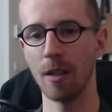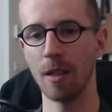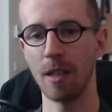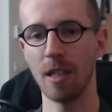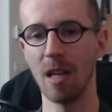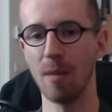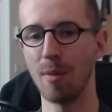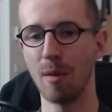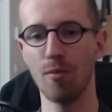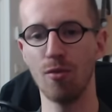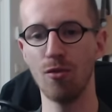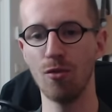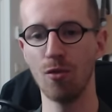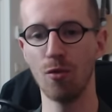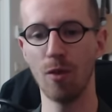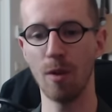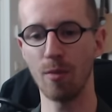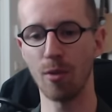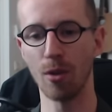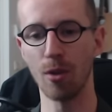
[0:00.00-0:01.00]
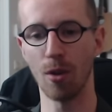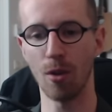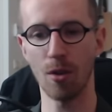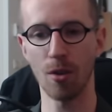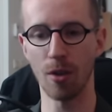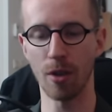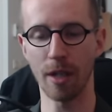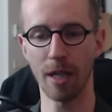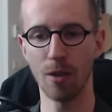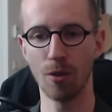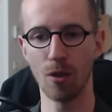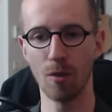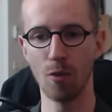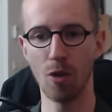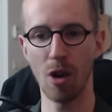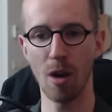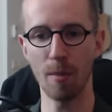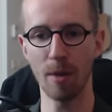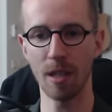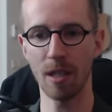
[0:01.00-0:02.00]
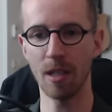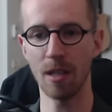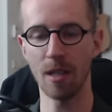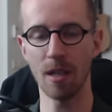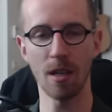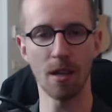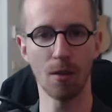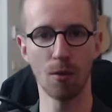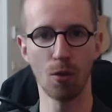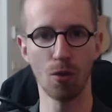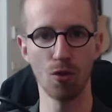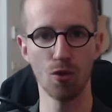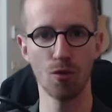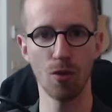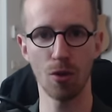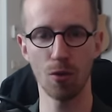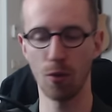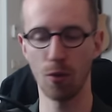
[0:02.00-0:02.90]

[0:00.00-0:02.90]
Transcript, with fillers: qui n'a pas pu jouer pendant euh, quelques mois, mais qui est un gros joueur de